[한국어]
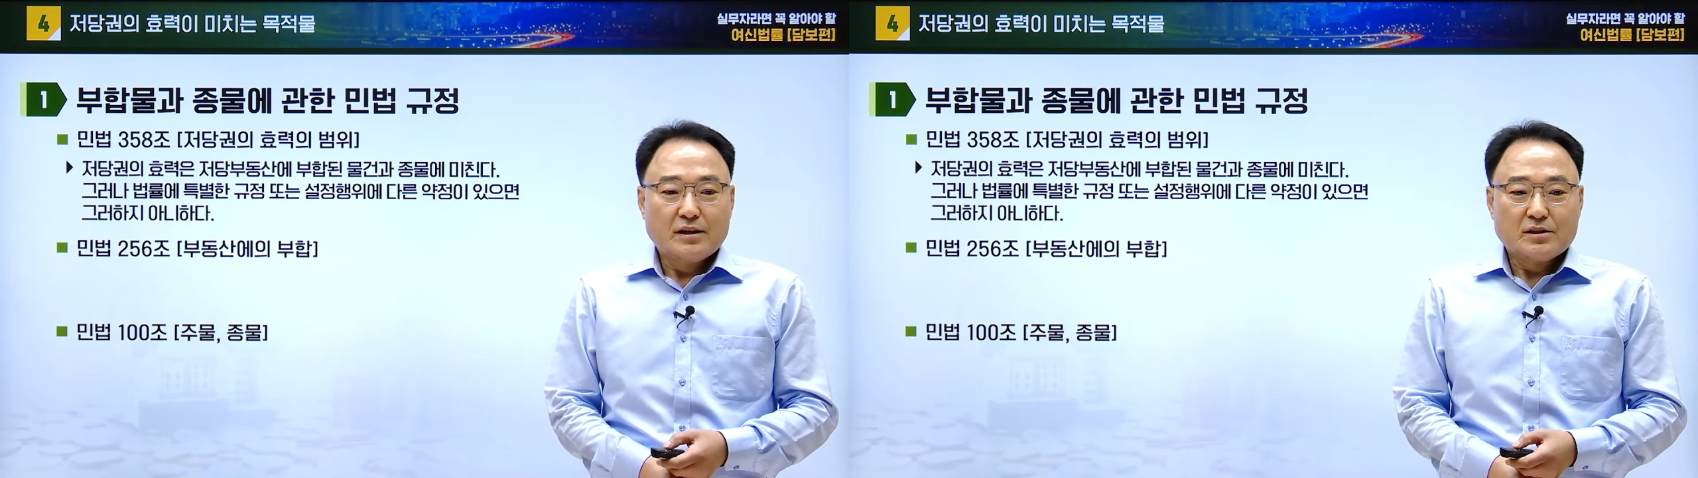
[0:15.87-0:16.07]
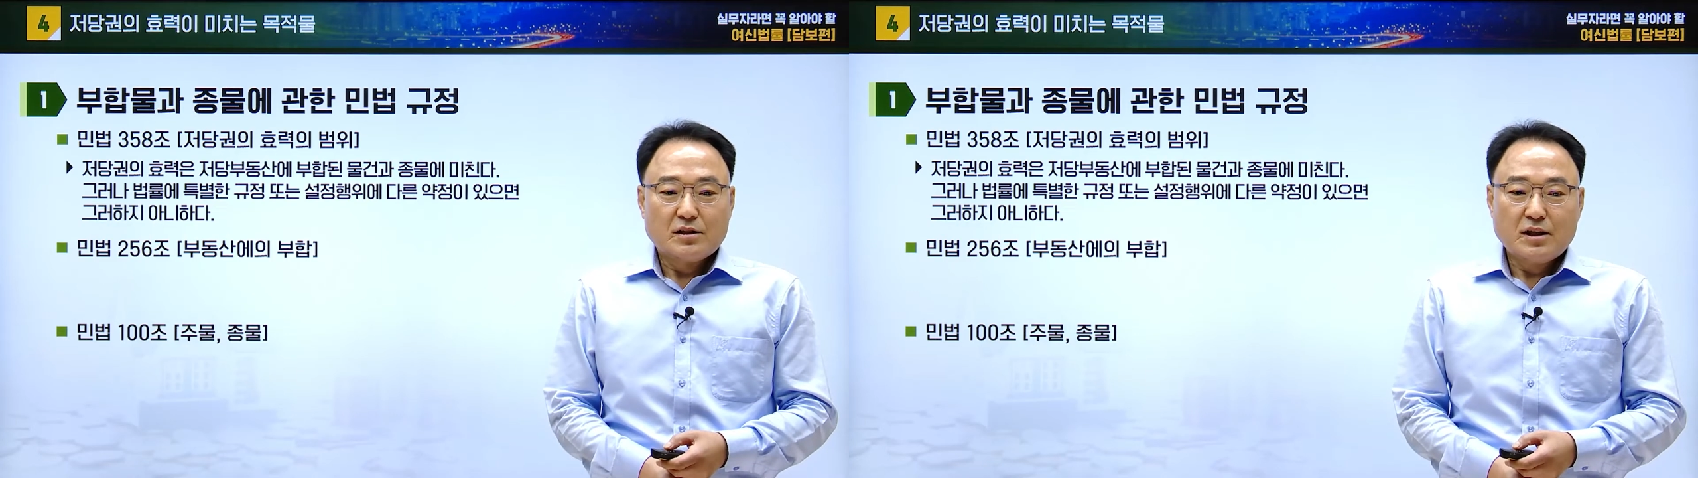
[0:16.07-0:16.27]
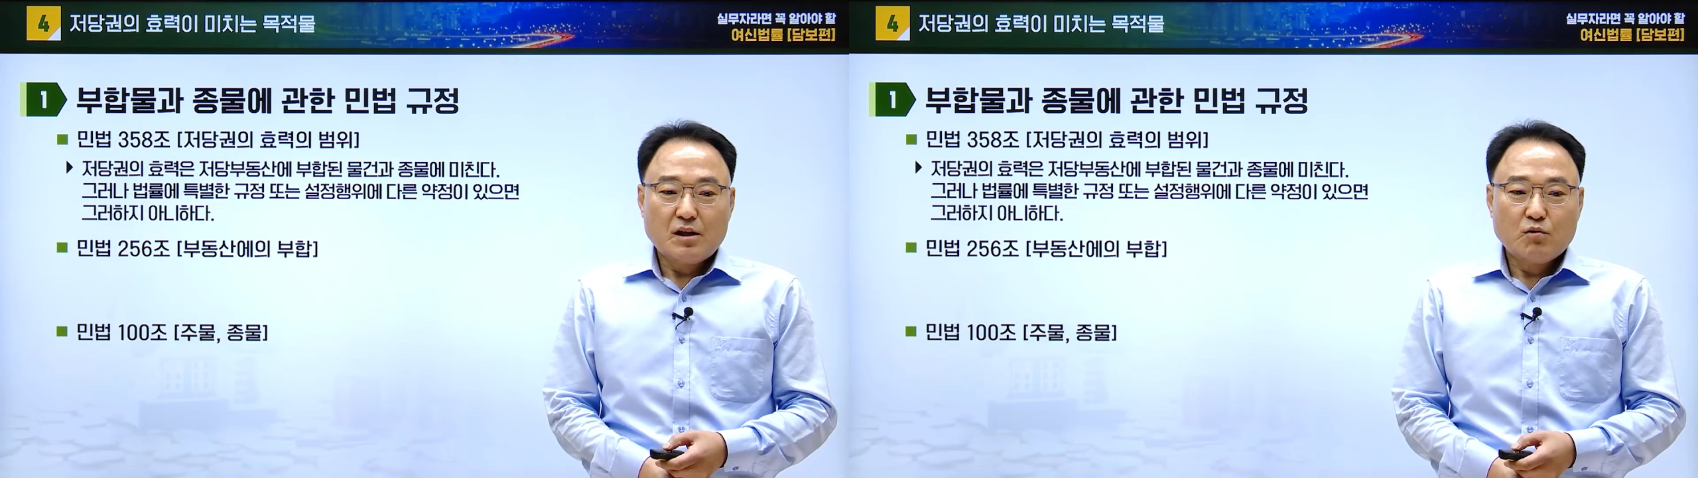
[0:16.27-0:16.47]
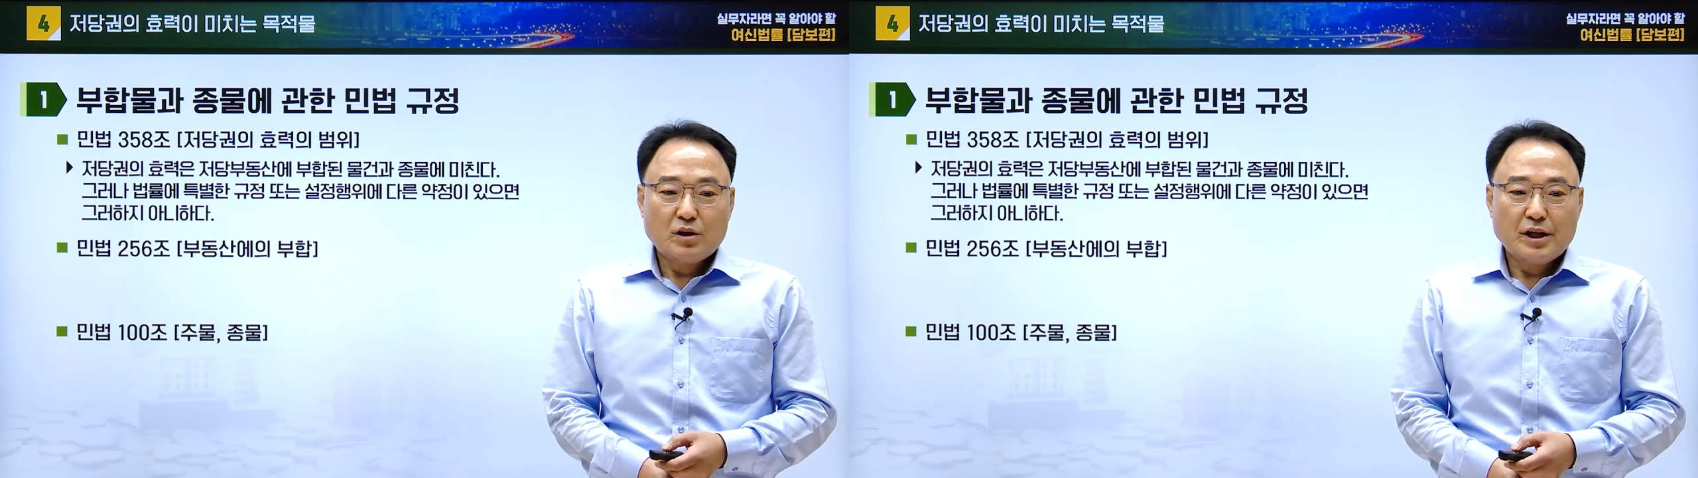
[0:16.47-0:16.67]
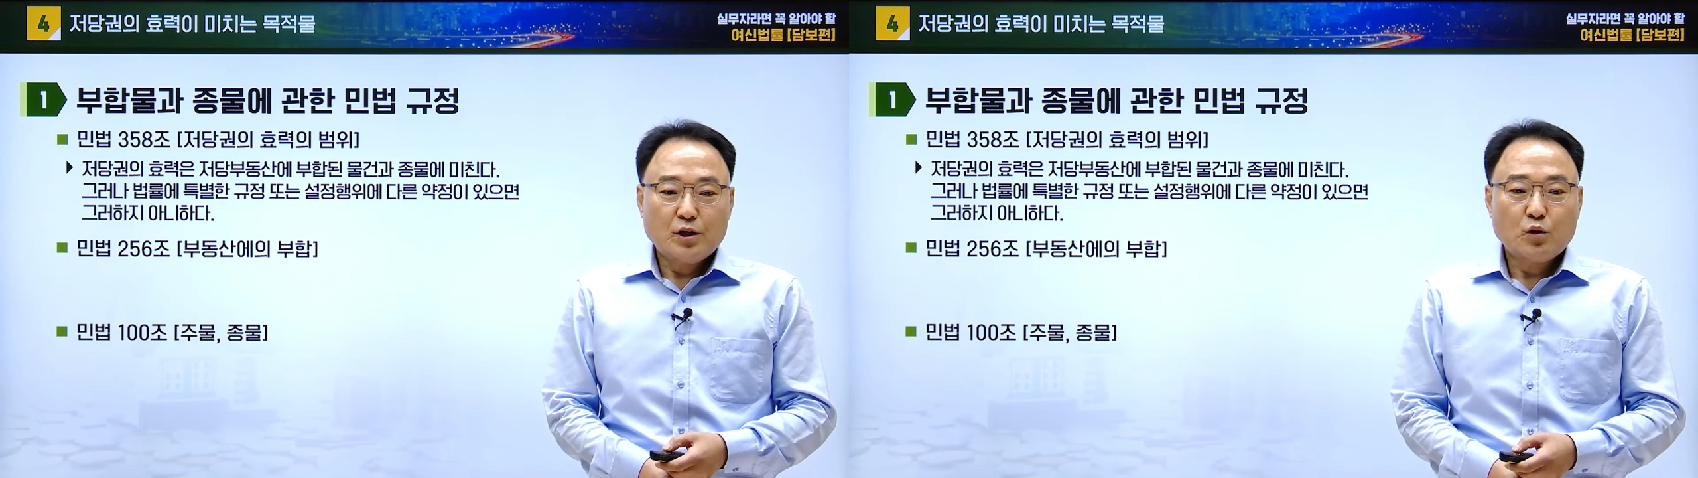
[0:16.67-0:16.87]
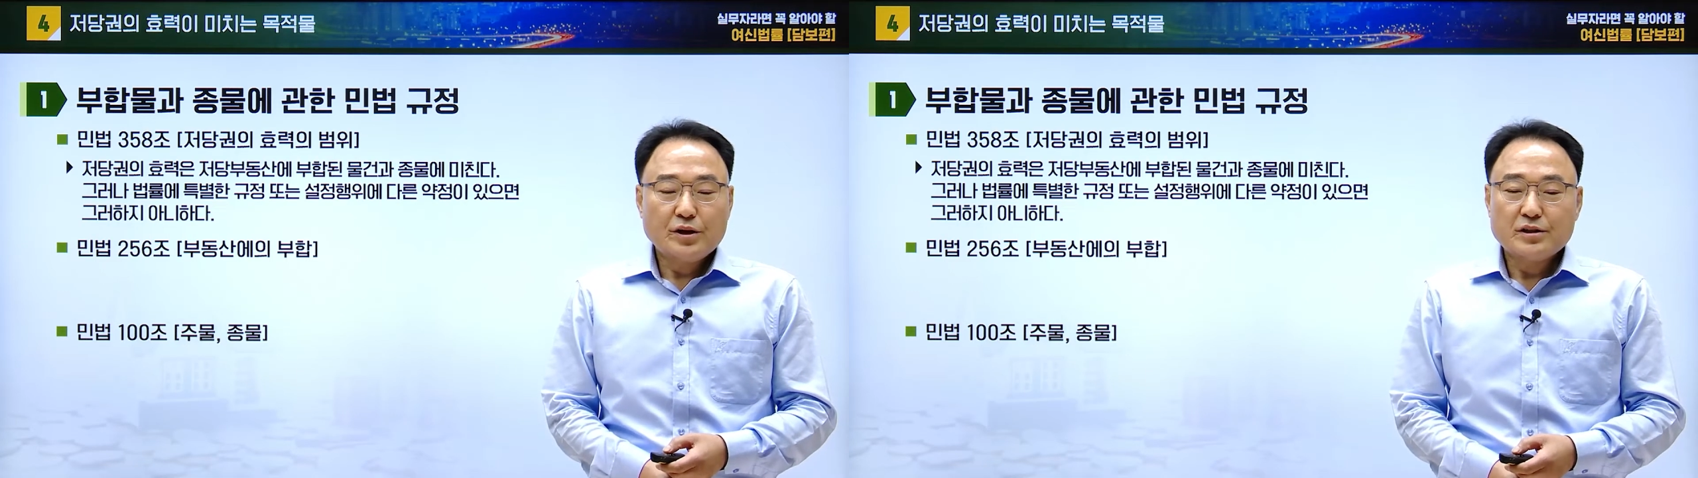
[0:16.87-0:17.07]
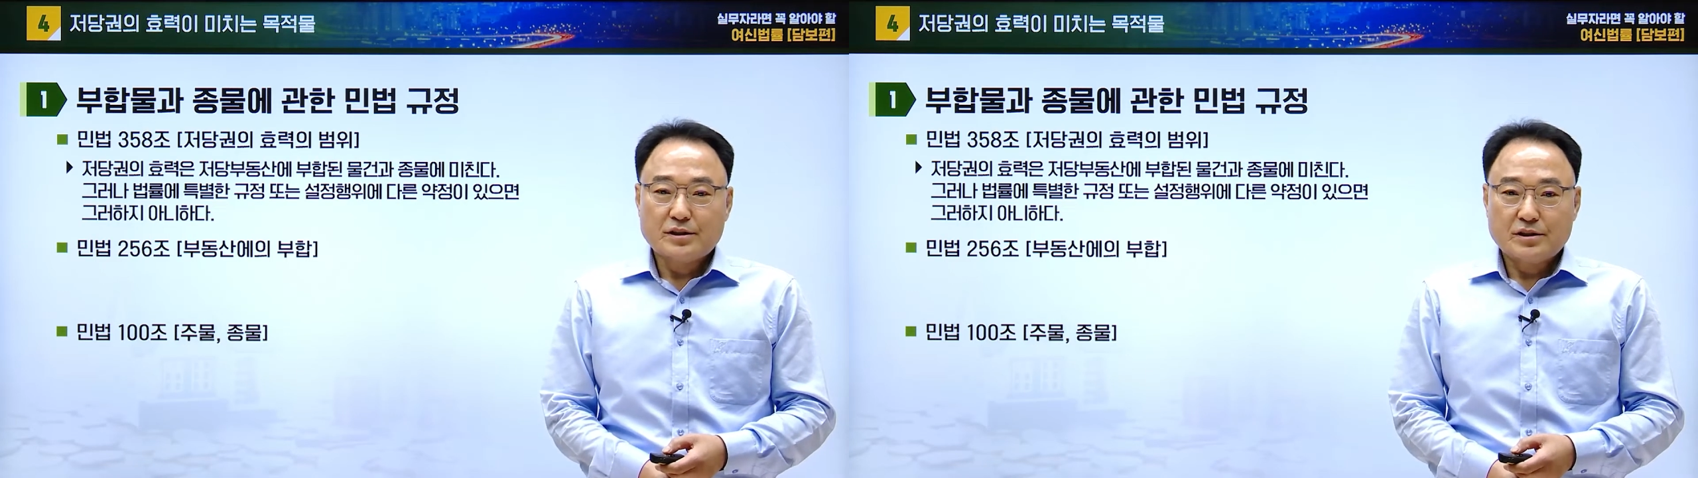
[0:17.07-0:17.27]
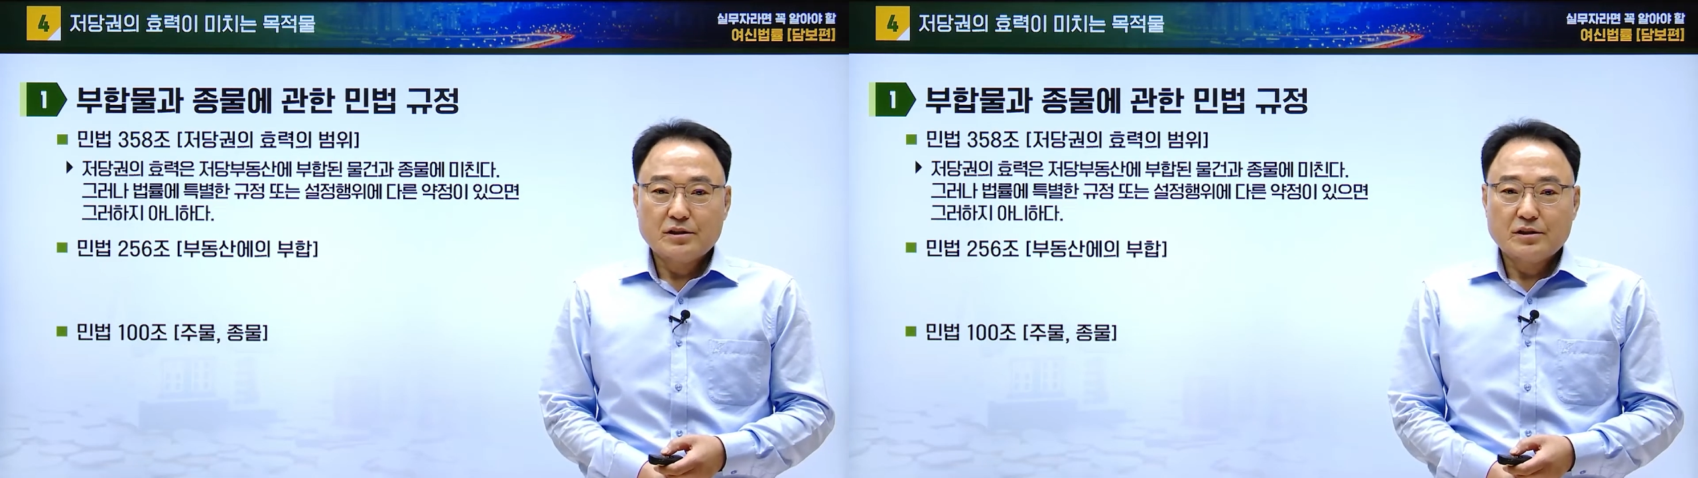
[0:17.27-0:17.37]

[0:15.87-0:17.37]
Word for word: 저당권의 효력은